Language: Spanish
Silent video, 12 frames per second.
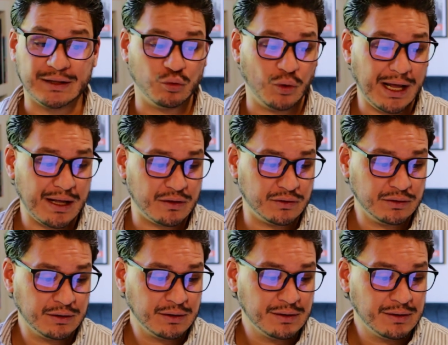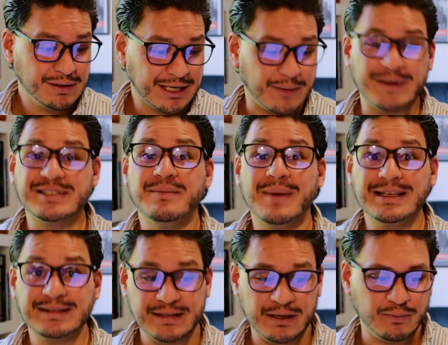a tu lado, que pase
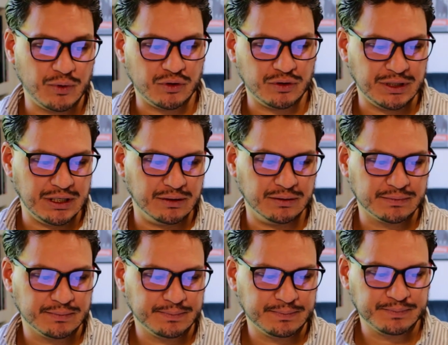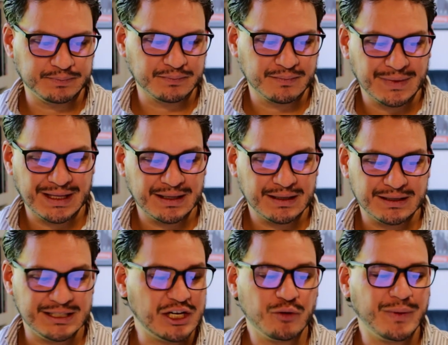más tiempo contigo.
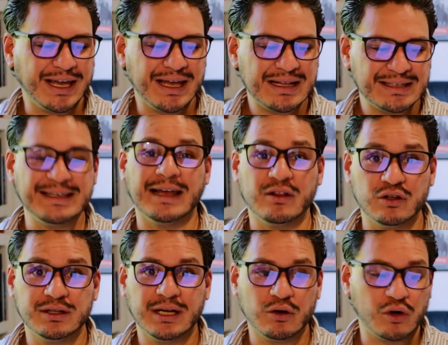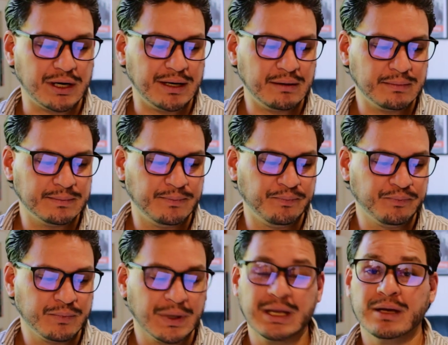Ya no me queda hacia dónde correr
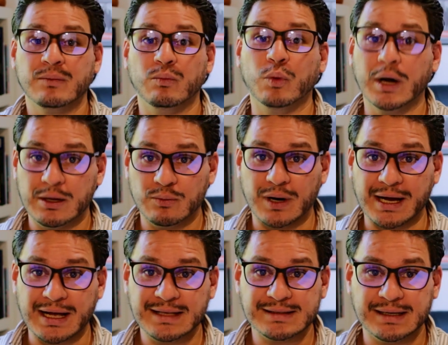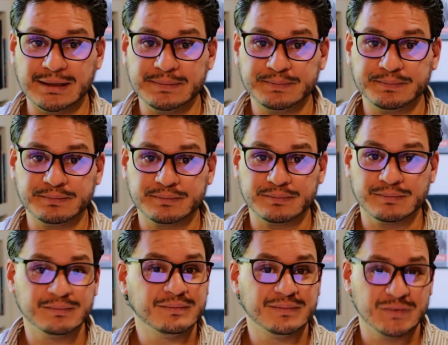vuelvo a casa,
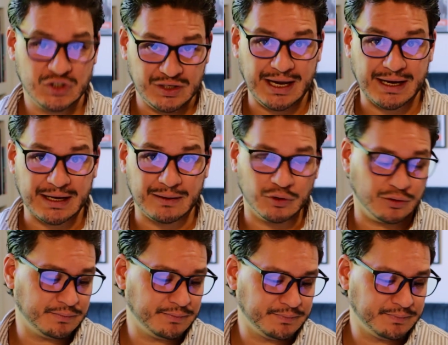se acabó.